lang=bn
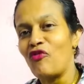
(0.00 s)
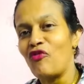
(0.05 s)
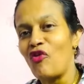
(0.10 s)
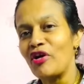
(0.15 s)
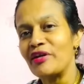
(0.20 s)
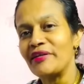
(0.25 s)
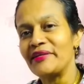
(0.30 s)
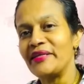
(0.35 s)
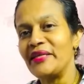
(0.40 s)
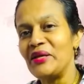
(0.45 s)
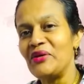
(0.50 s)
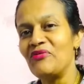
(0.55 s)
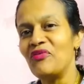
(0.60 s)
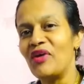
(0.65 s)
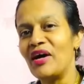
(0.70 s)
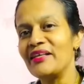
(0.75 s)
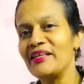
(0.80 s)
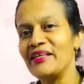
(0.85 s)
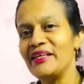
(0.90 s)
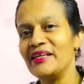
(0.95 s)
ফর্টি
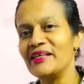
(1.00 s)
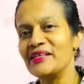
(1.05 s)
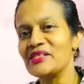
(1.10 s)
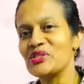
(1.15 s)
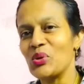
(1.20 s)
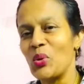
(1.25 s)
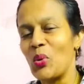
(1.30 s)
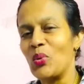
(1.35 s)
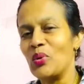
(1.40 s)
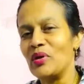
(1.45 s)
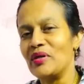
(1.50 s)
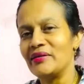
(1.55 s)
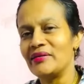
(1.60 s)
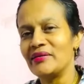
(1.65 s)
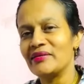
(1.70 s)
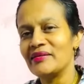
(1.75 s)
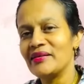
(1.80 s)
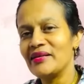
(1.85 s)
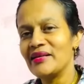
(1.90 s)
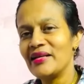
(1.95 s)
ওয়ান ইয়ার্স ওল্ড